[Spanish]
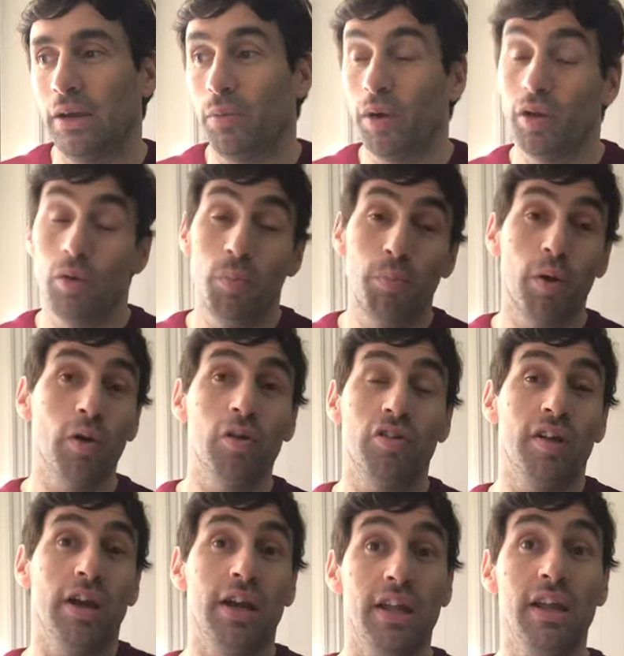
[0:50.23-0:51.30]
bueno, un poco
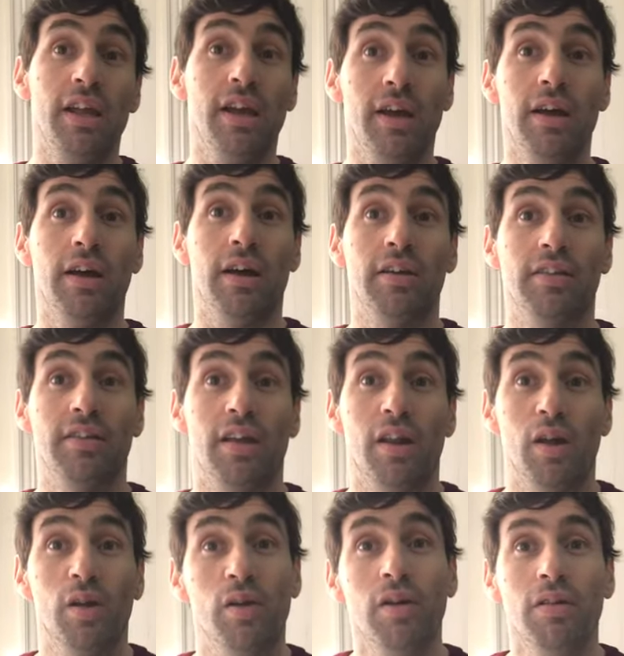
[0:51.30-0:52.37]
ya quería
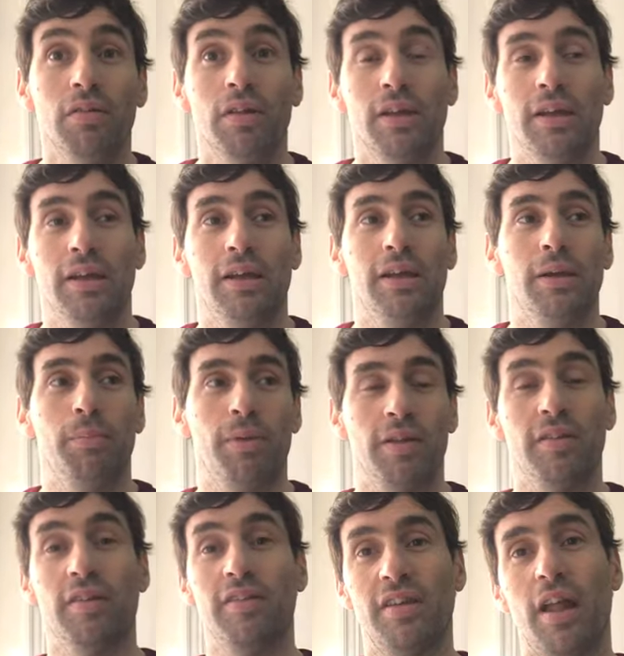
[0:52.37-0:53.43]
hacerlo
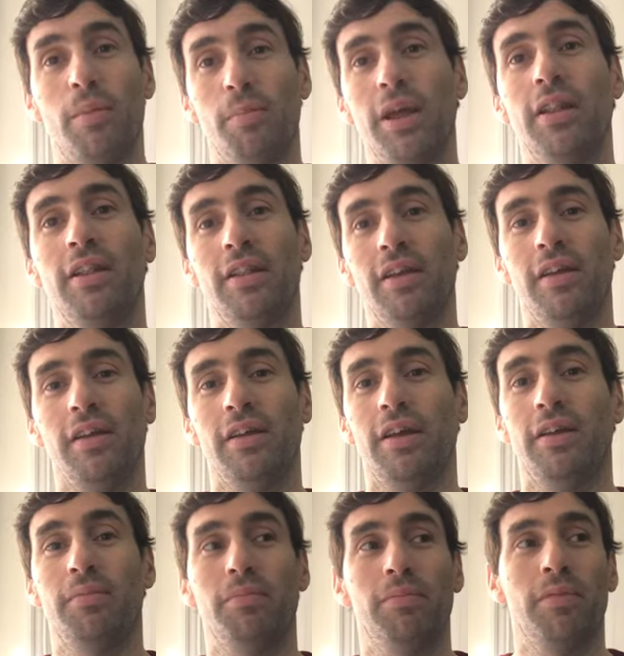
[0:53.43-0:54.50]

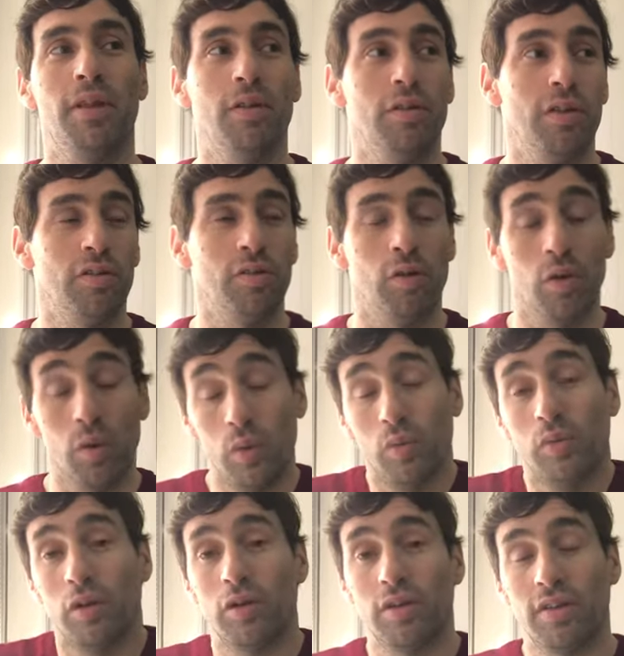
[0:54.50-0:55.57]
presencialmente, de donde soy
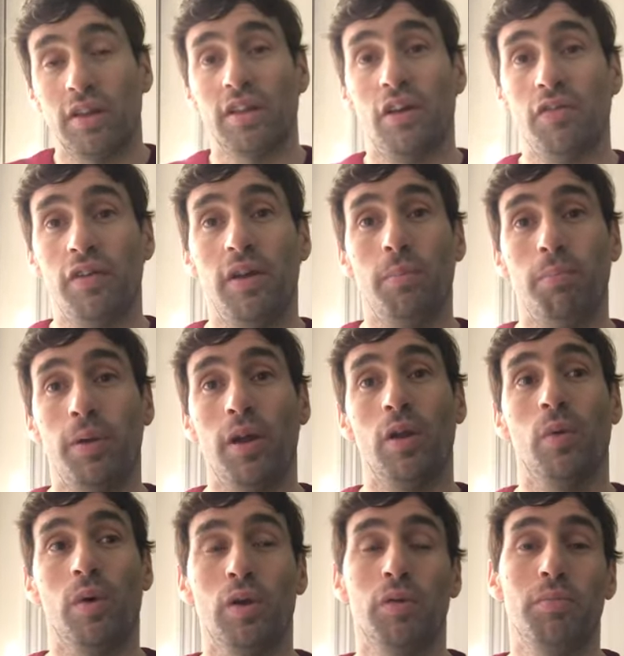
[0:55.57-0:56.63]
oriundo de Santa Fe,
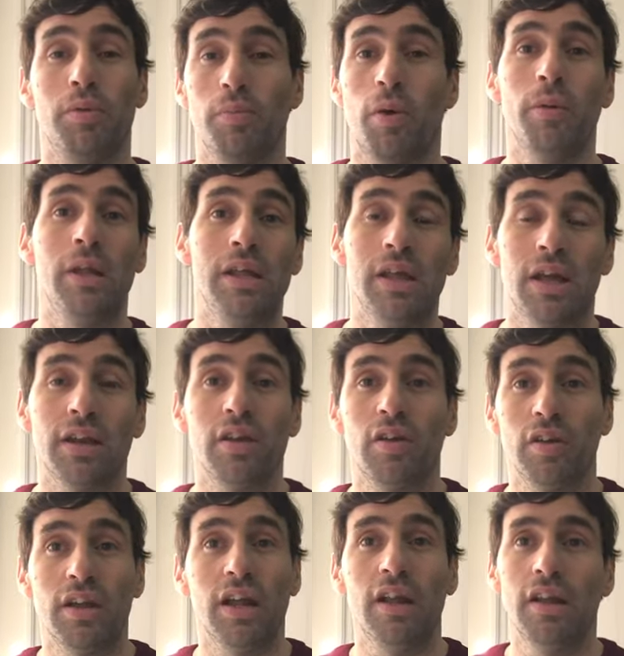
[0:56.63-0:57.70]
pero bueno, mi movilidad
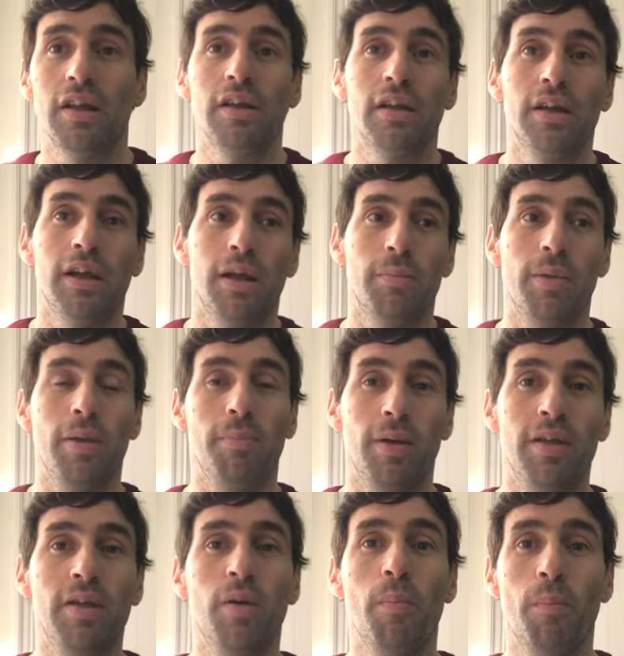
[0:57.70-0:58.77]
regional me
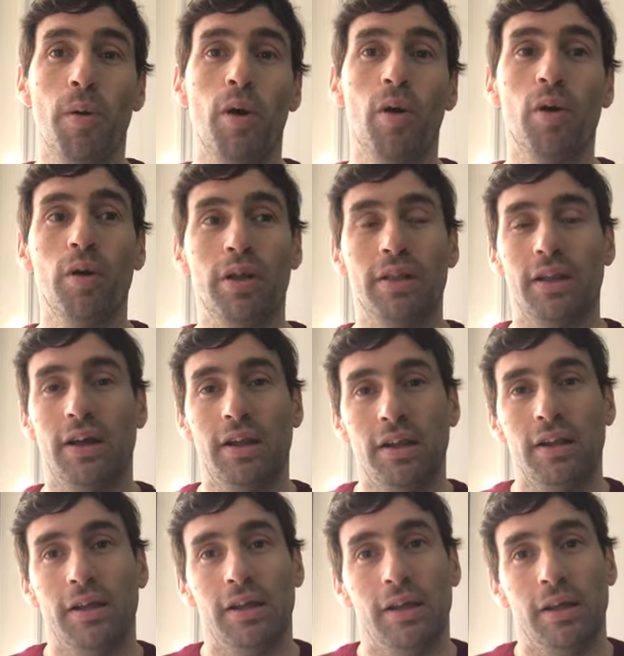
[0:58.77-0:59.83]
impedía un poco
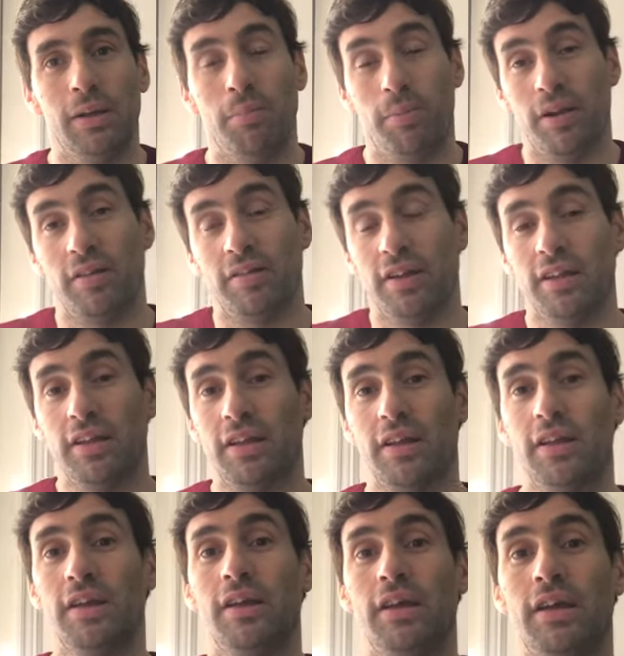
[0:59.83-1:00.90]
estar presente.
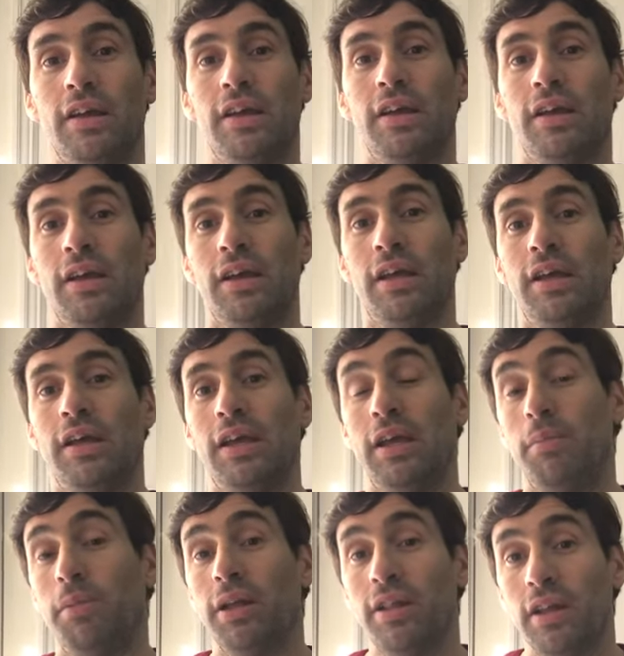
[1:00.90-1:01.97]
Eh,
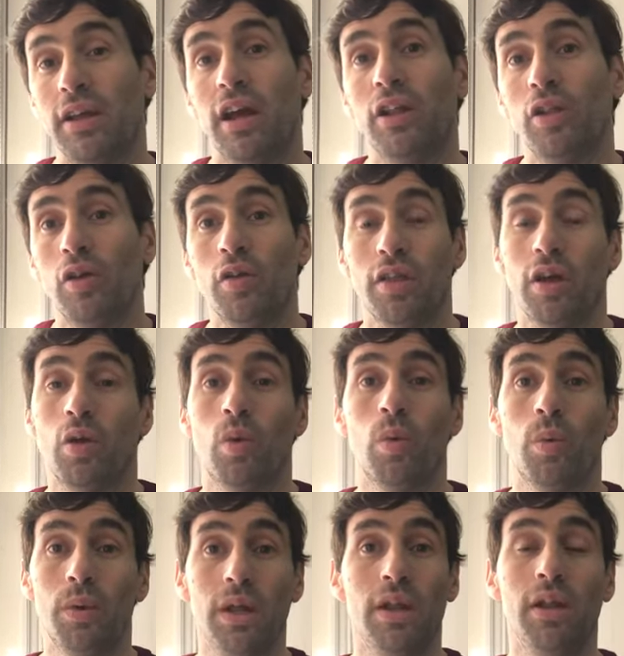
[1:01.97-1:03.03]
investigando
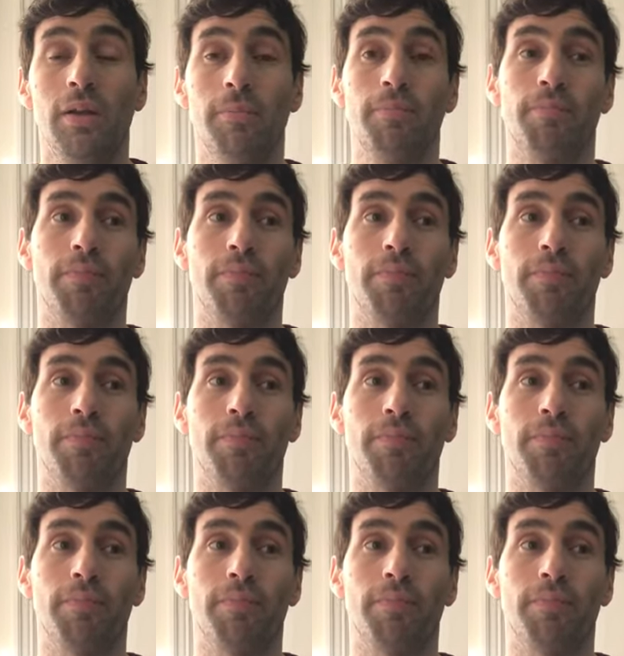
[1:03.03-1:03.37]
descubrir